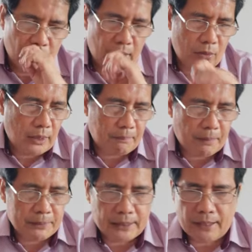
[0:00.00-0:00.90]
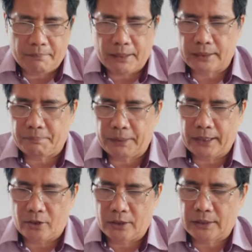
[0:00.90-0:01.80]
muli ako nagpapasalamat sa
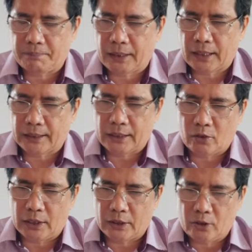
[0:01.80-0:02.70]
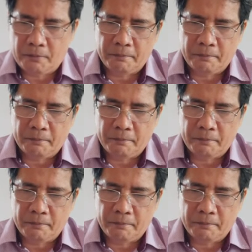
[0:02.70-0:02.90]
Panginoon sa pagkakataon na to